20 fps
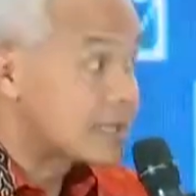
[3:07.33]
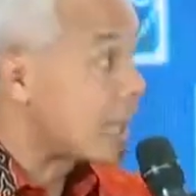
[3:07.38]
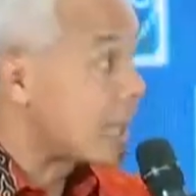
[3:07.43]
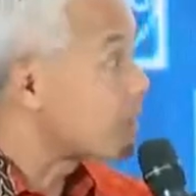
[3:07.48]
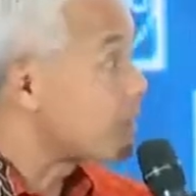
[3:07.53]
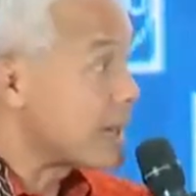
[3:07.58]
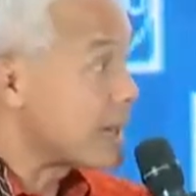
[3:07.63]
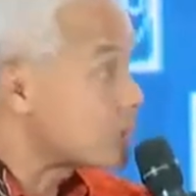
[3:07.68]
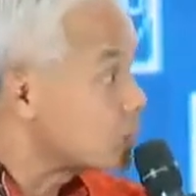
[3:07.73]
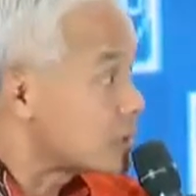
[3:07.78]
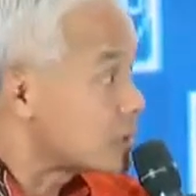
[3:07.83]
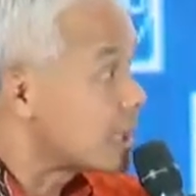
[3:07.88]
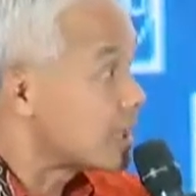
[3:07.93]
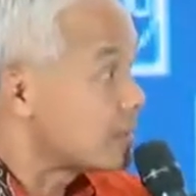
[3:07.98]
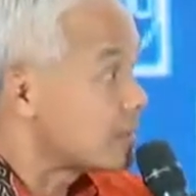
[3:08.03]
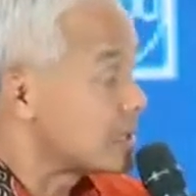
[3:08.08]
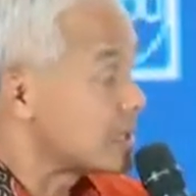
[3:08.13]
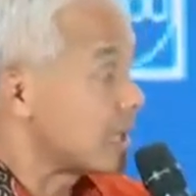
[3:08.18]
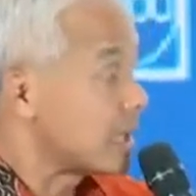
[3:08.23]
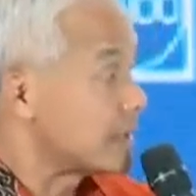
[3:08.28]
Tanpa itu
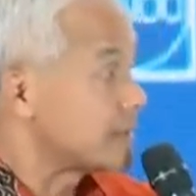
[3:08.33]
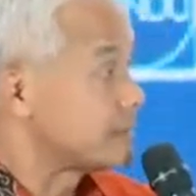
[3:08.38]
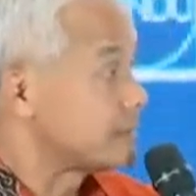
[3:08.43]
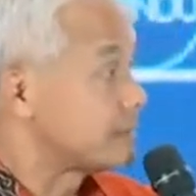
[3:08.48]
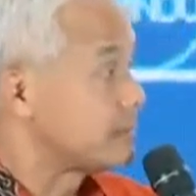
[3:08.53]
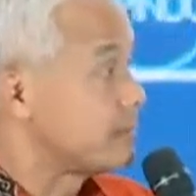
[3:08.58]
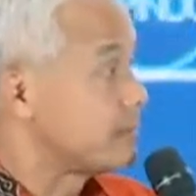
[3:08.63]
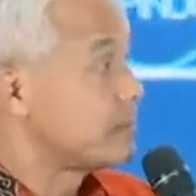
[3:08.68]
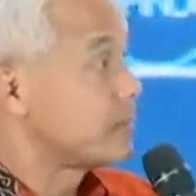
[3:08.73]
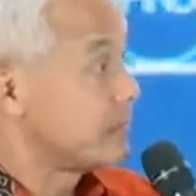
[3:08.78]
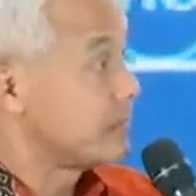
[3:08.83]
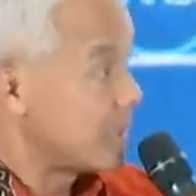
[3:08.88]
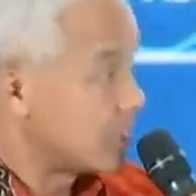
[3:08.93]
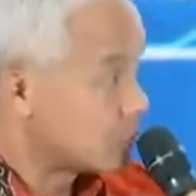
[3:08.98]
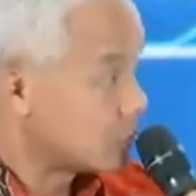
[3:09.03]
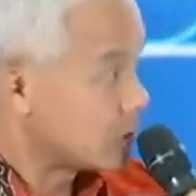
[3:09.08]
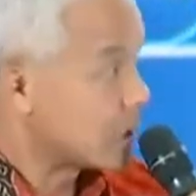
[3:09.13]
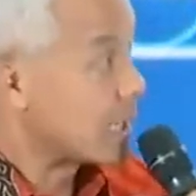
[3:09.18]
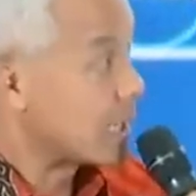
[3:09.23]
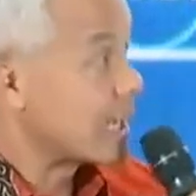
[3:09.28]
tidak bisa.
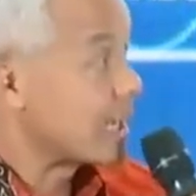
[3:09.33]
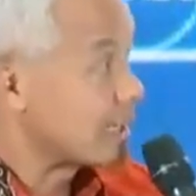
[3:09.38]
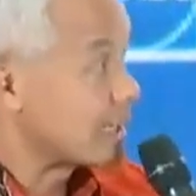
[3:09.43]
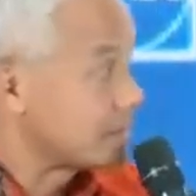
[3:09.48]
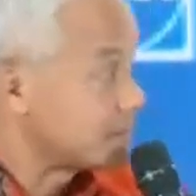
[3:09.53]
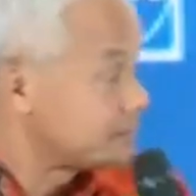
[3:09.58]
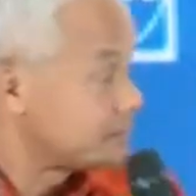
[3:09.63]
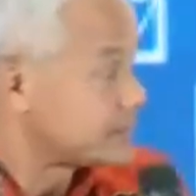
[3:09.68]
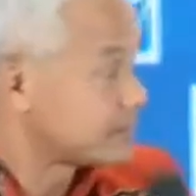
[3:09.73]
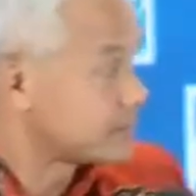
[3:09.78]
Itu tiga hal.